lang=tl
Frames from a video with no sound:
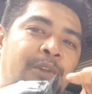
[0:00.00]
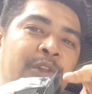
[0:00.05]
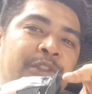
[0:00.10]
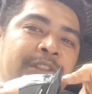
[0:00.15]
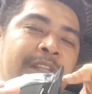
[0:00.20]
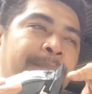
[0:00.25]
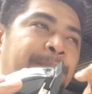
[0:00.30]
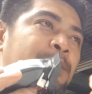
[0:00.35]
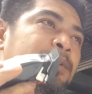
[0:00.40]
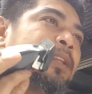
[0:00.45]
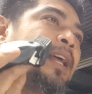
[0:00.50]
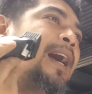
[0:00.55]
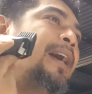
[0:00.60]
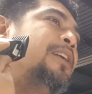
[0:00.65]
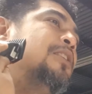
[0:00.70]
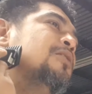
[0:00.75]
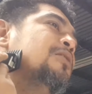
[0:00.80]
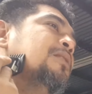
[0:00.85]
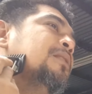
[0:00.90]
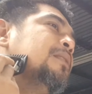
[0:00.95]
dos na po
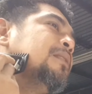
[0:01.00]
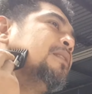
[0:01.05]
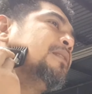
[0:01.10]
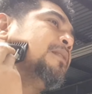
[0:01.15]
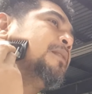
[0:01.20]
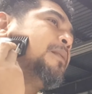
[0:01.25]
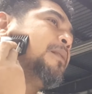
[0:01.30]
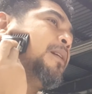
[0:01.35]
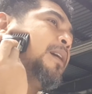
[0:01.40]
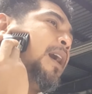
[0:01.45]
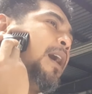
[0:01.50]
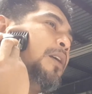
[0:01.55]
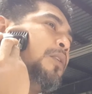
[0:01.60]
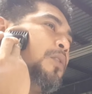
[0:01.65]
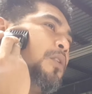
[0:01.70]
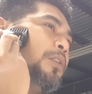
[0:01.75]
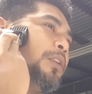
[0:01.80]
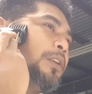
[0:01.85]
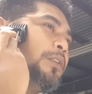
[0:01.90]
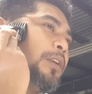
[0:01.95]
tayo.
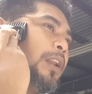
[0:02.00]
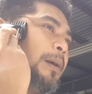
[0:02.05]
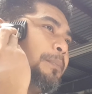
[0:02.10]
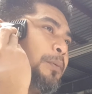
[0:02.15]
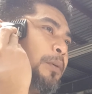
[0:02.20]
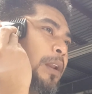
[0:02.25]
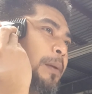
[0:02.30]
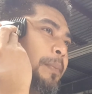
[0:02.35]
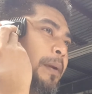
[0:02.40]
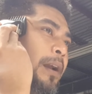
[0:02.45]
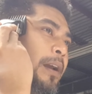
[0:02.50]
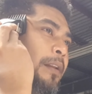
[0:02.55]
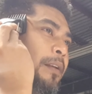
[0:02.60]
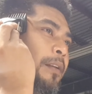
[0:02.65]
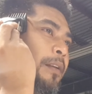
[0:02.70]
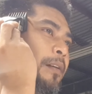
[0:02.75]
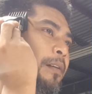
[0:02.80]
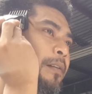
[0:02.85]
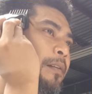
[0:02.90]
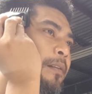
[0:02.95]
Hagulin nyo lang po na pag ano,
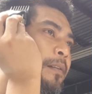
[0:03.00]
no?